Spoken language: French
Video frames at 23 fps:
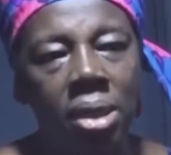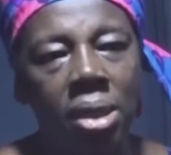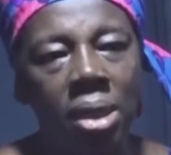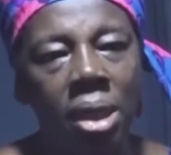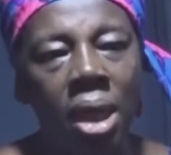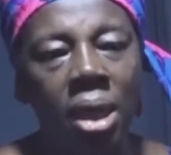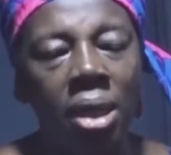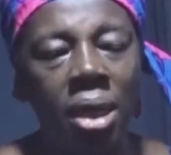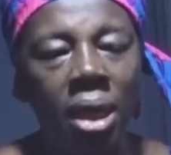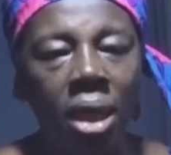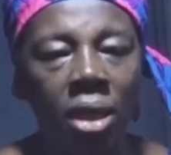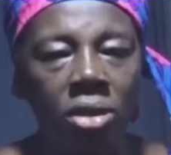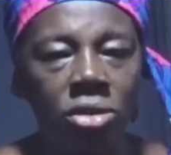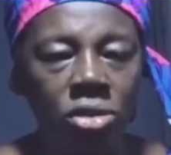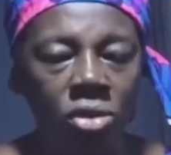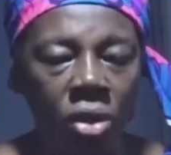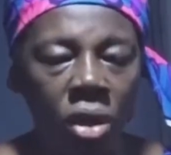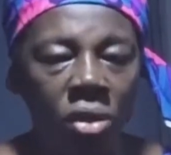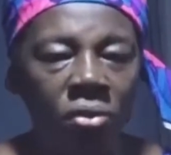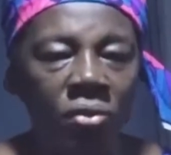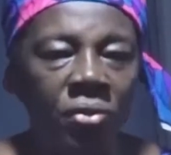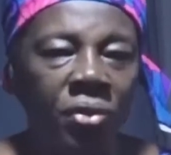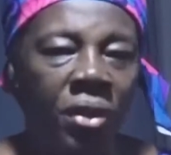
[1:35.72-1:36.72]
Quand la
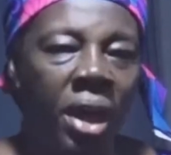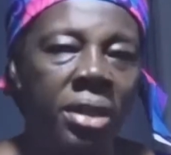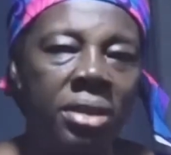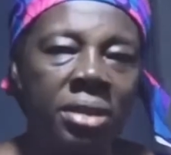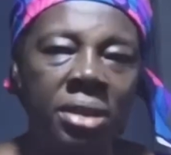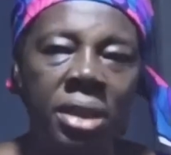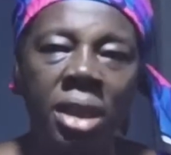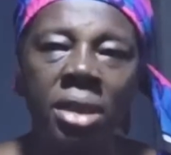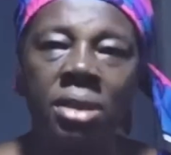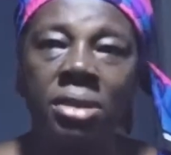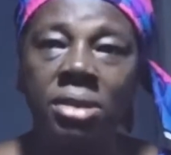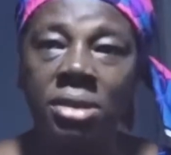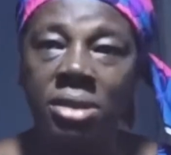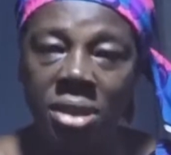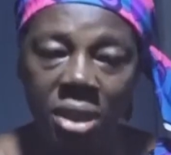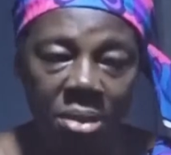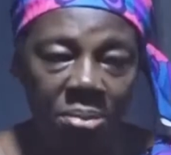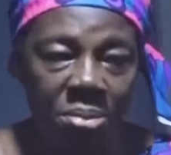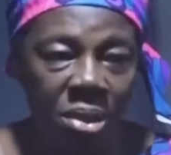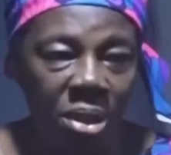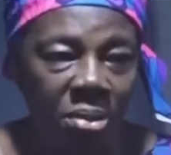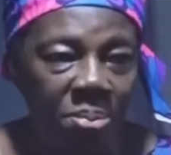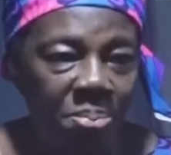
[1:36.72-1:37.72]
zone veut atteindre
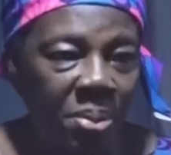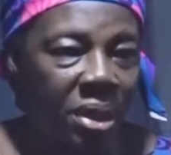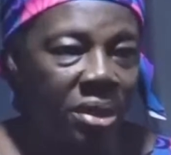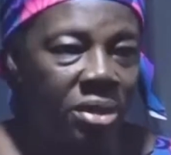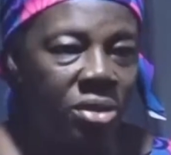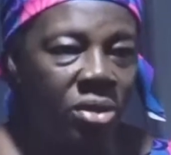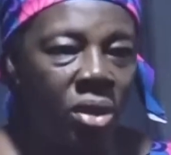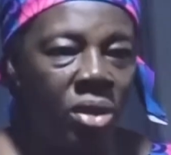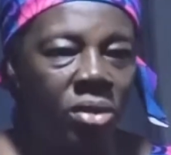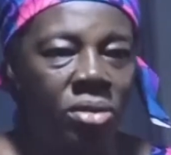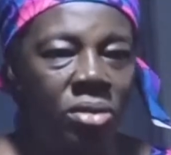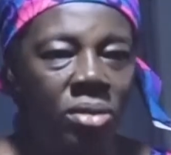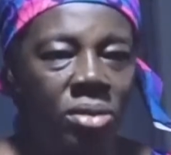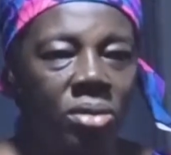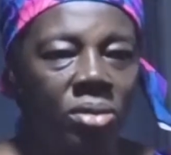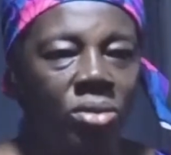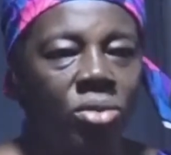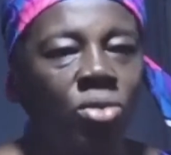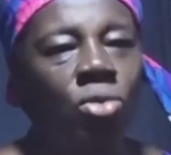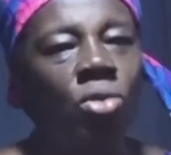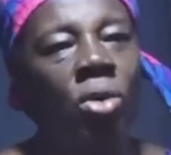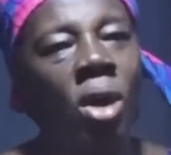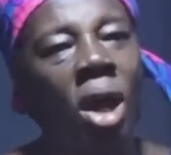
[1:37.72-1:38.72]
10 000 personnes,
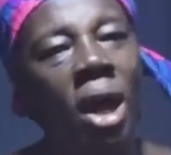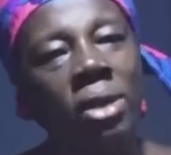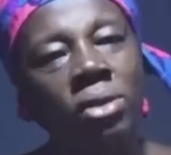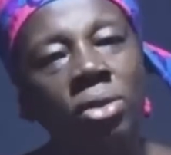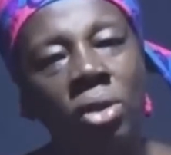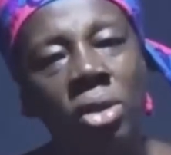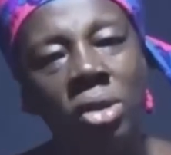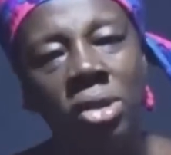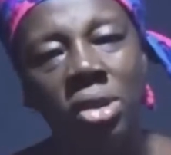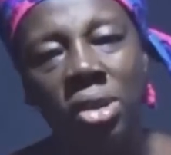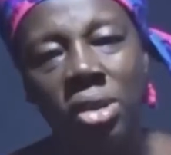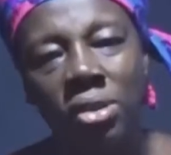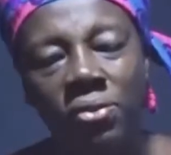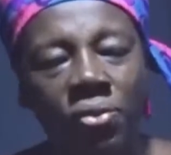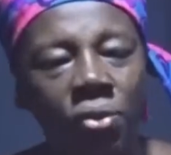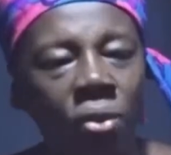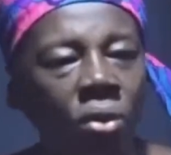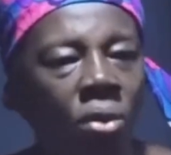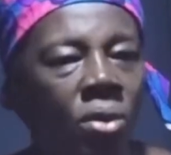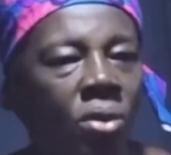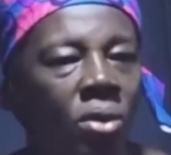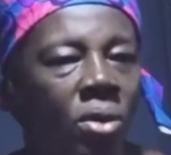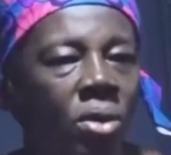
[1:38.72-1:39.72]
nous, à notre
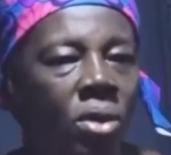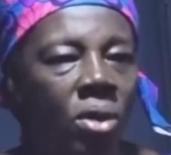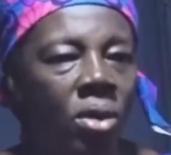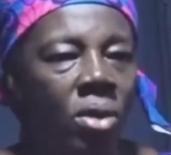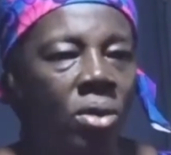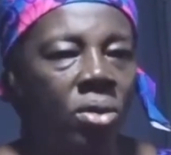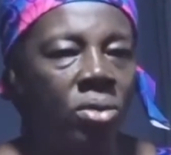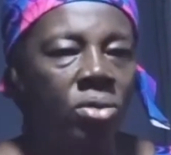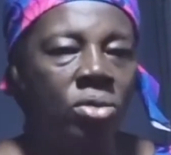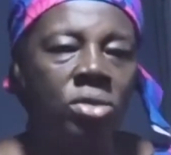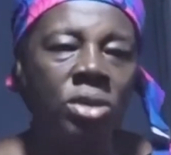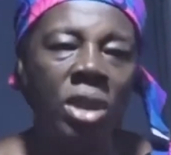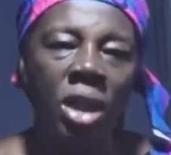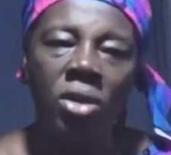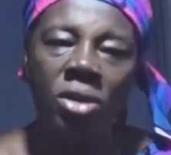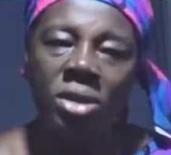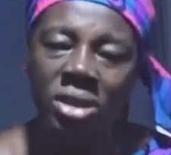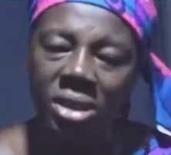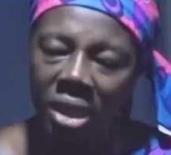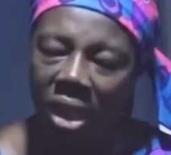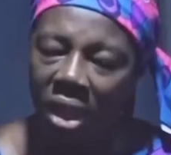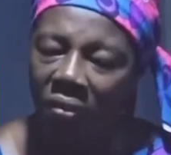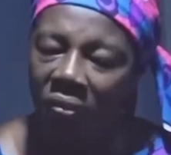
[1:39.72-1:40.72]
niveau, nous allons
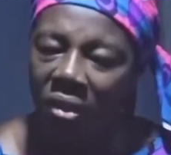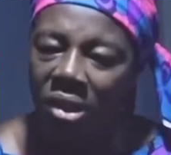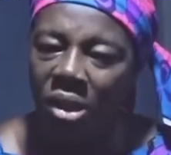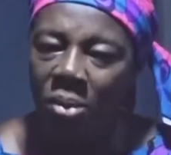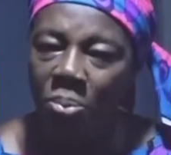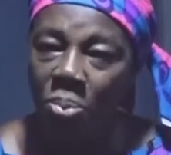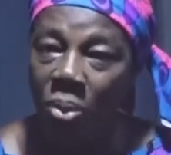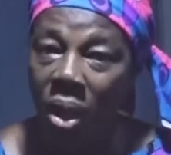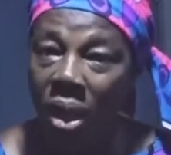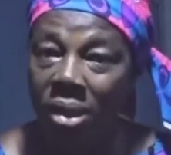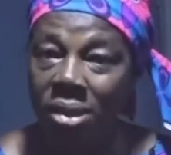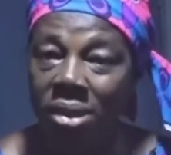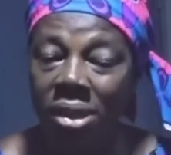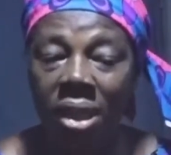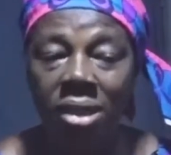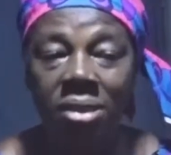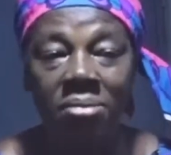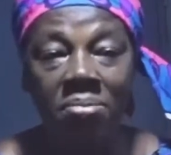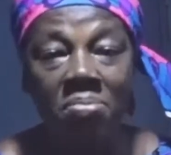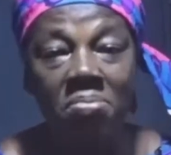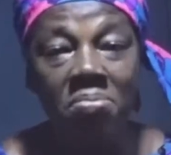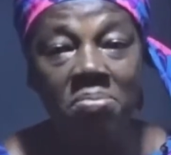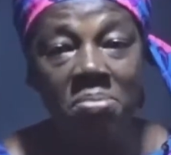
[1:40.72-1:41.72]
travailler pour atteindre
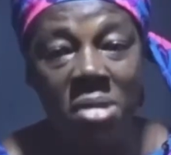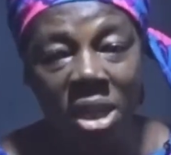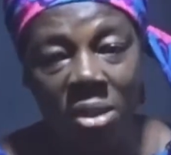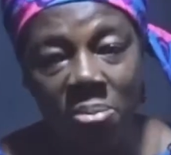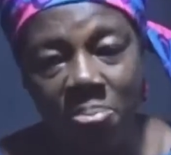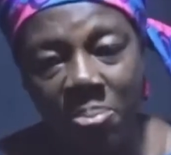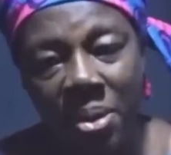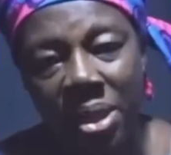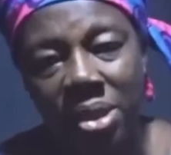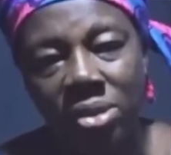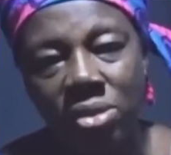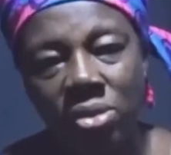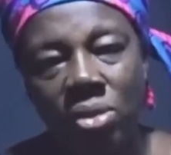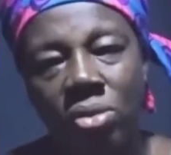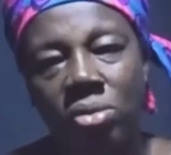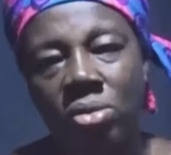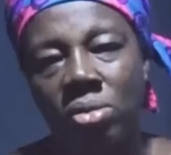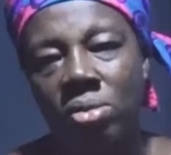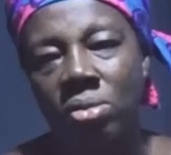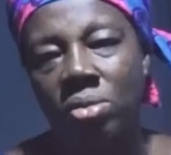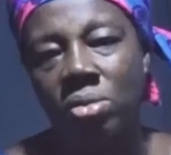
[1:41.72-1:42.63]
1 1000 personnes.